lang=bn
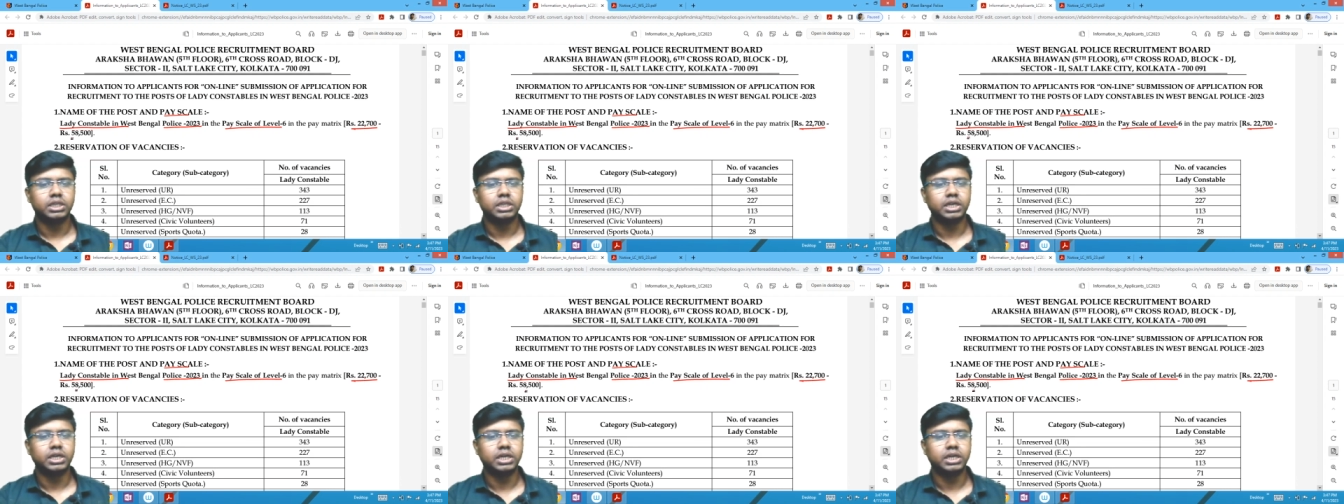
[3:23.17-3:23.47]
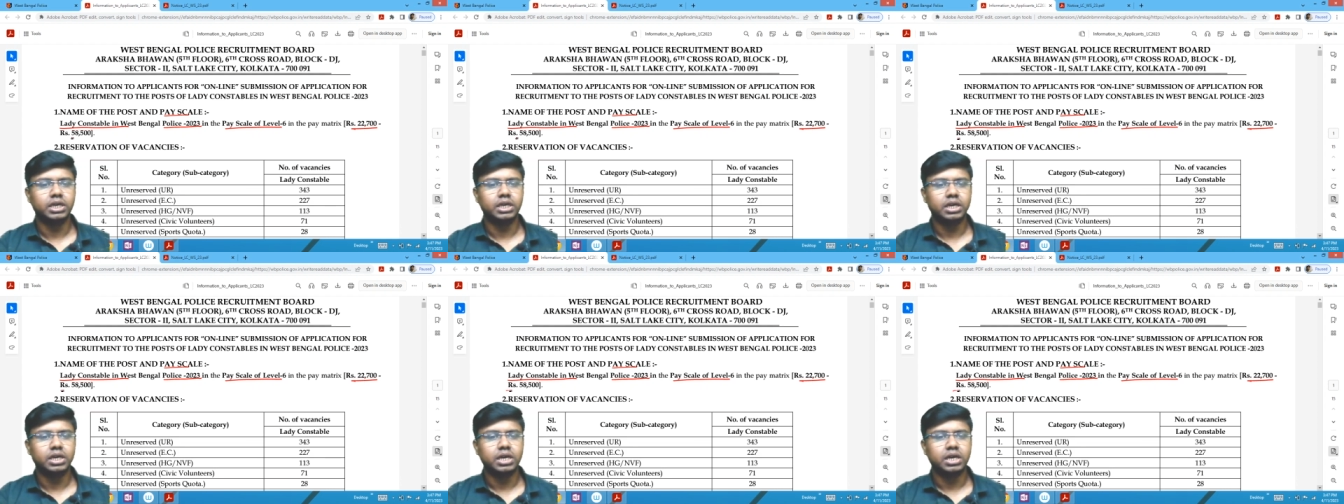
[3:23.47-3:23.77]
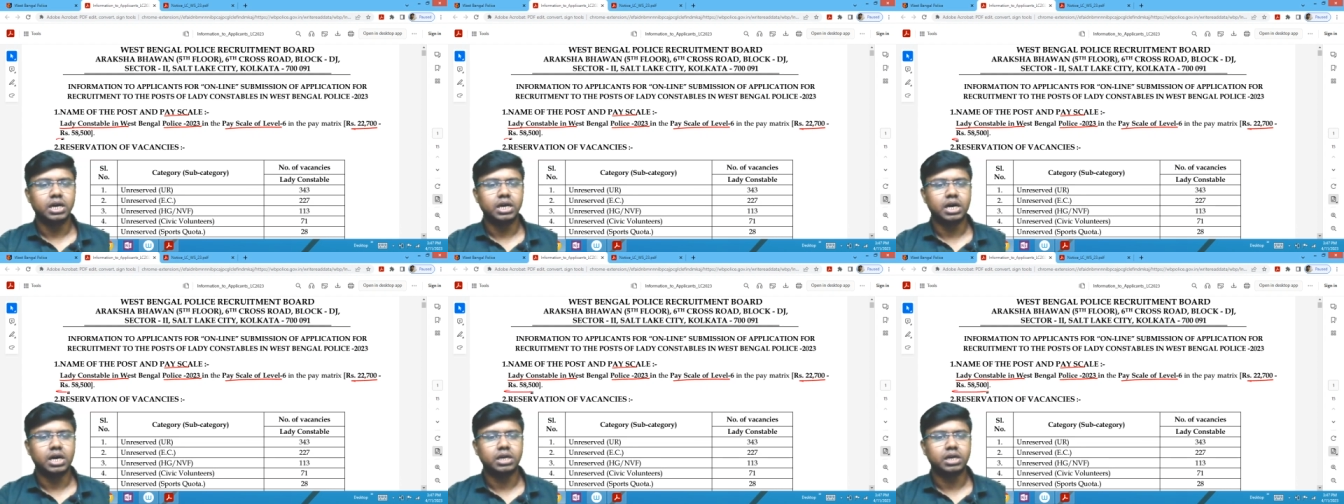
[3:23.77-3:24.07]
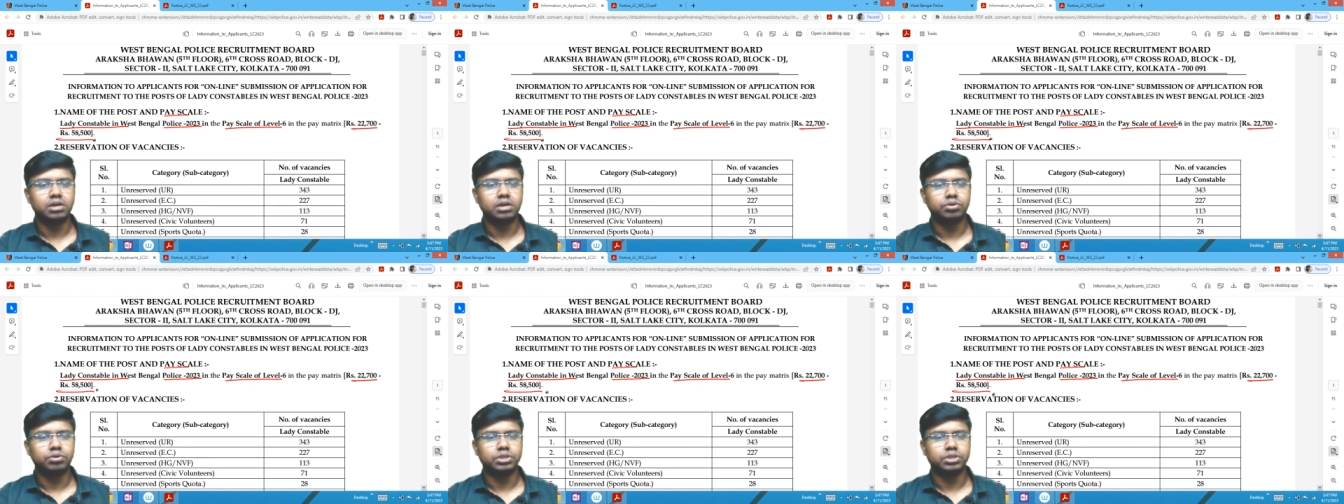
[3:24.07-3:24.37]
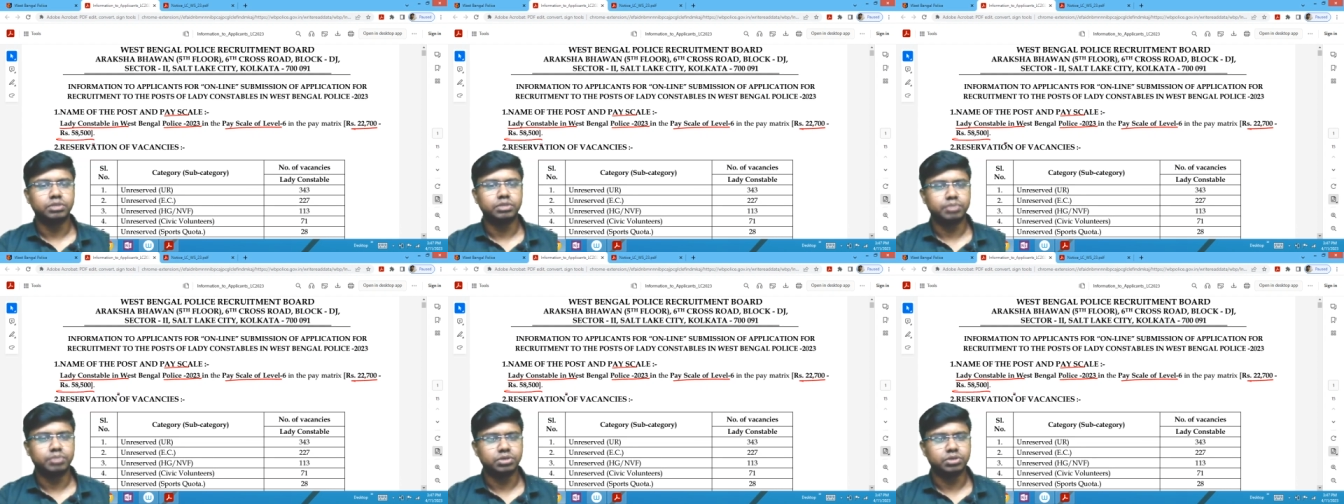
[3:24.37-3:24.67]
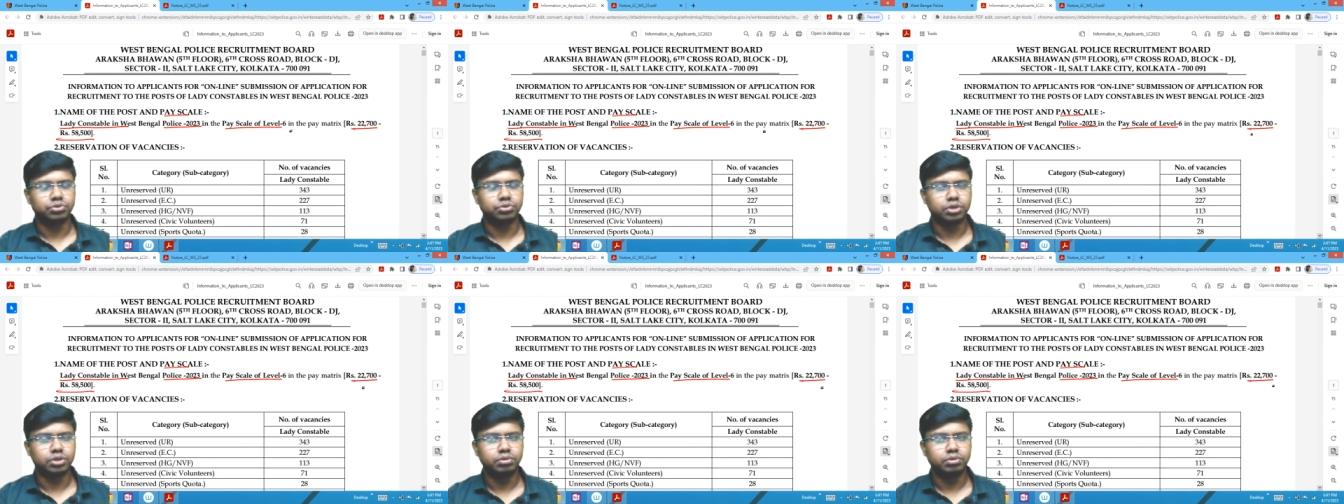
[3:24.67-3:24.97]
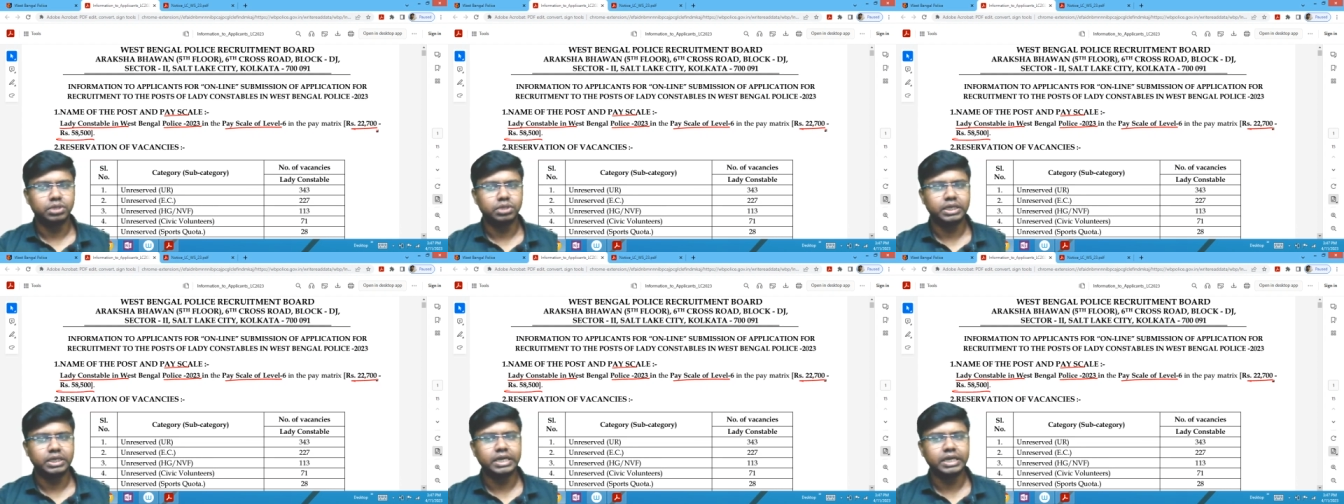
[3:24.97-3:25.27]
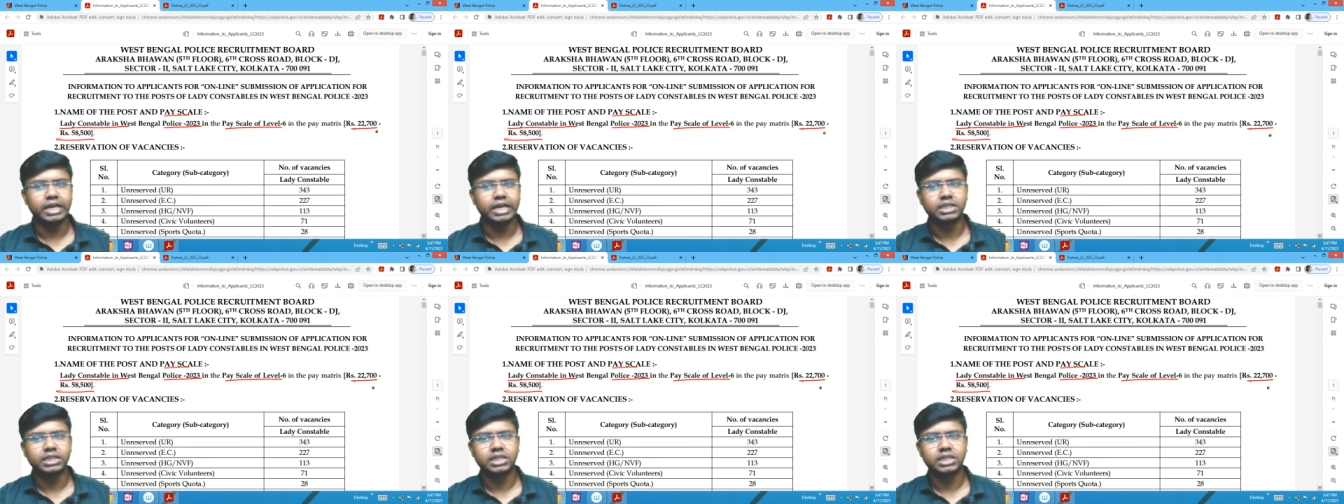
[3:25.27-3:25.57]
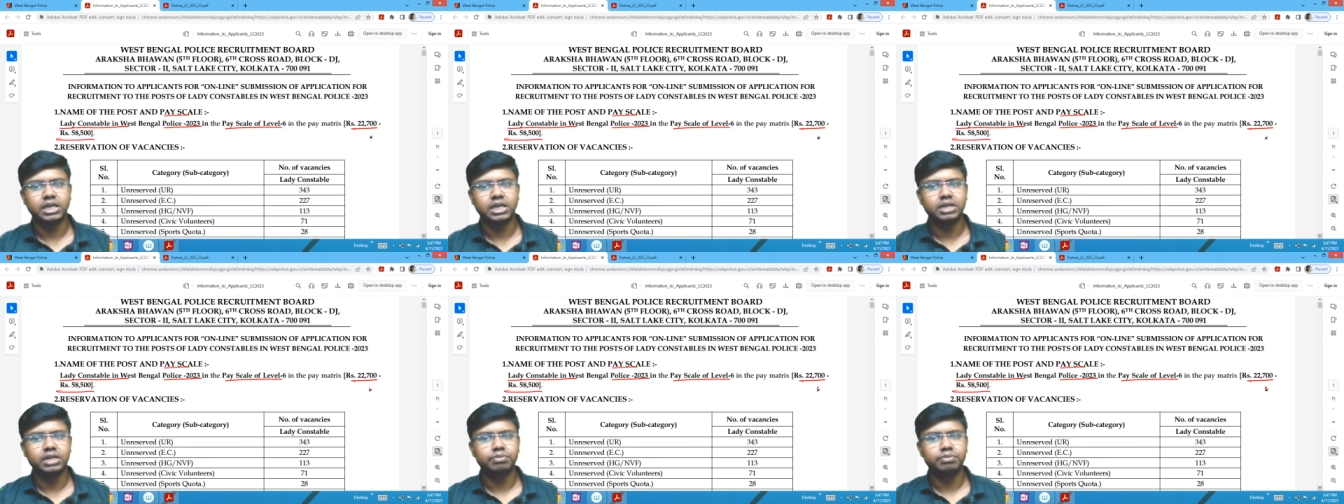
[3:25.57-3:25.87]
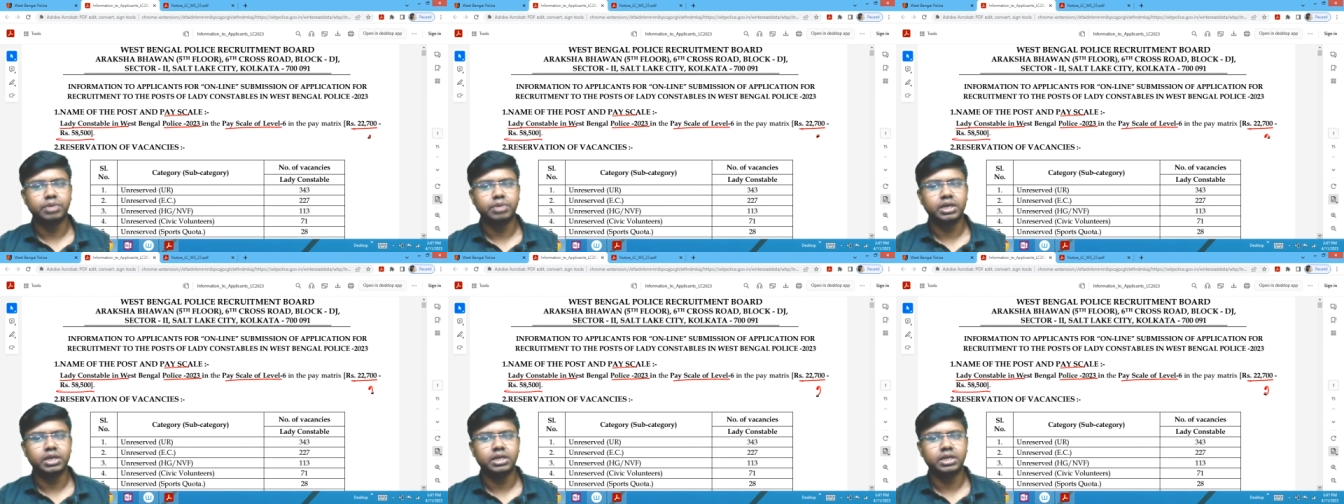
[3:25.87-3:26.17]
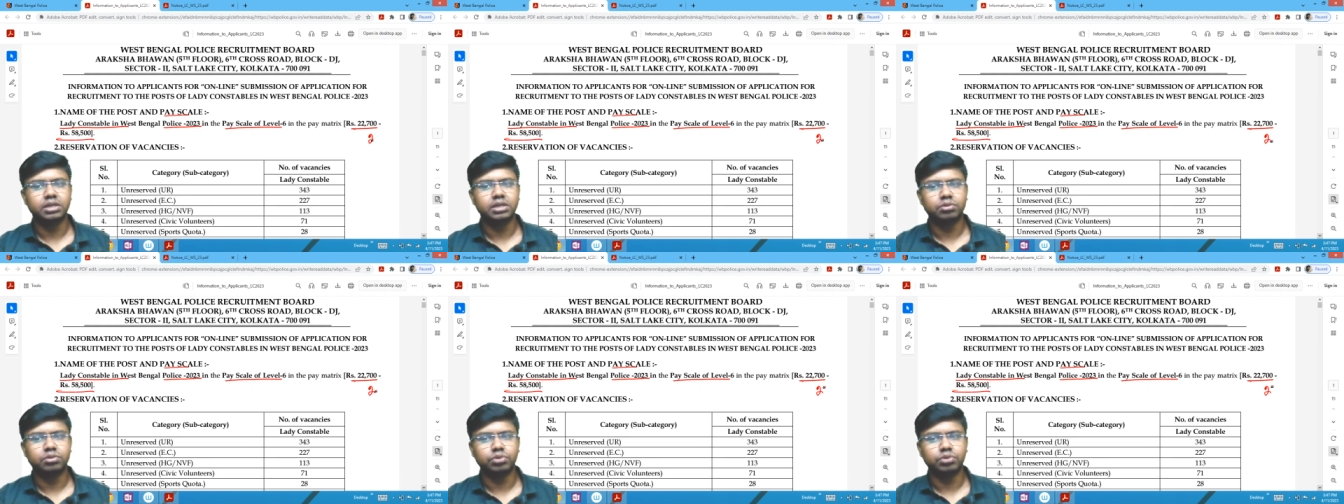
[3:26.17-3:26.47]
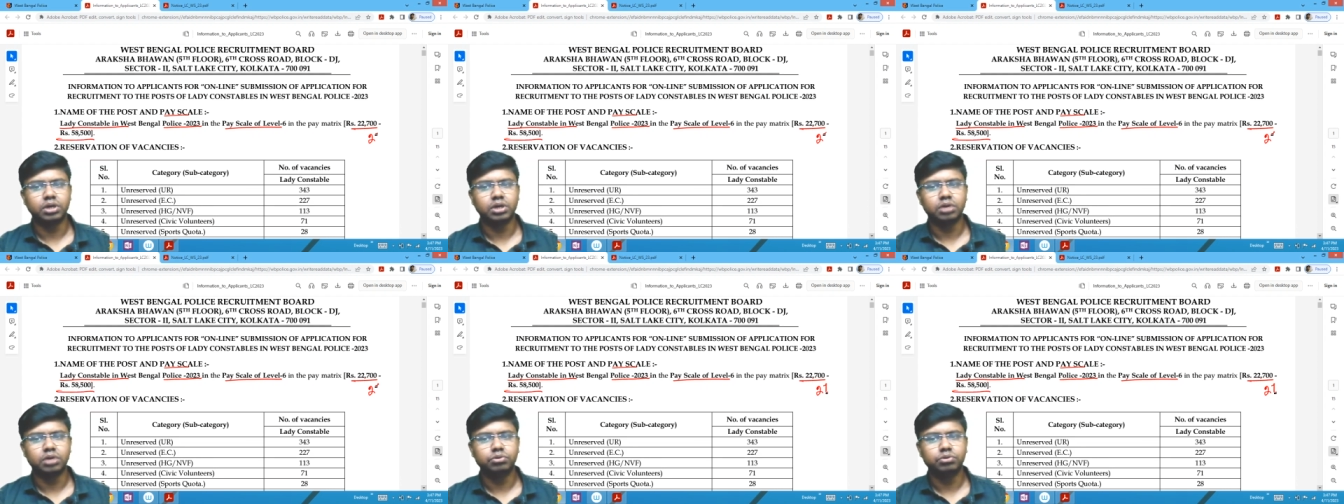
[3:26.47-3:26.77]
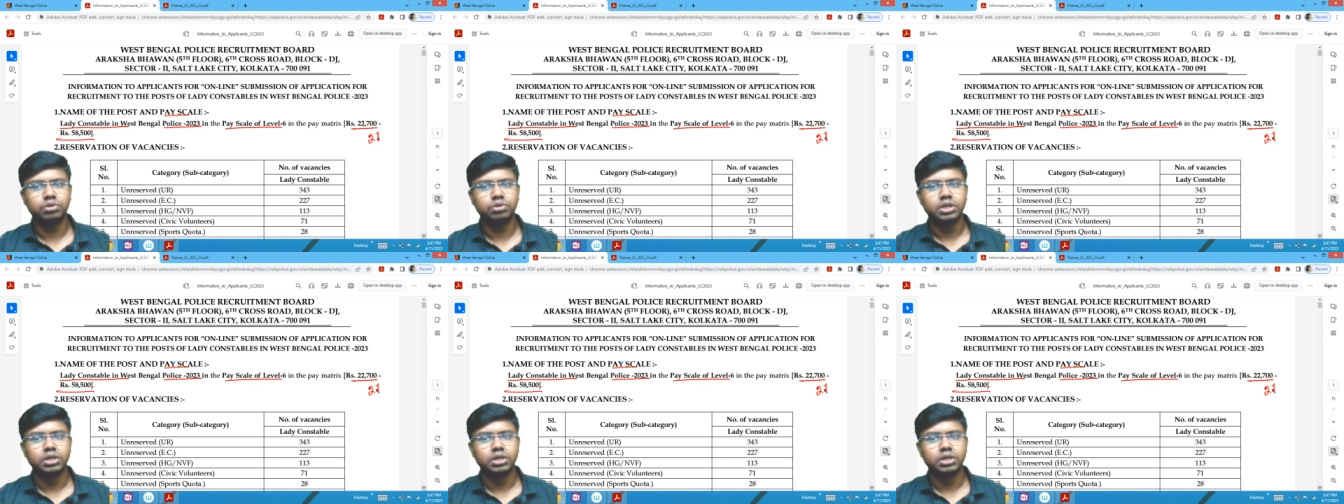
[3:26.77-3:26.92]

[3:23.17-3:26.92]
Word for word: থেকে আটান্ন হাজার পাঁচশো এবং ইন হ্যান্ড স্যালারি প্রায় এরা ধরে রাখো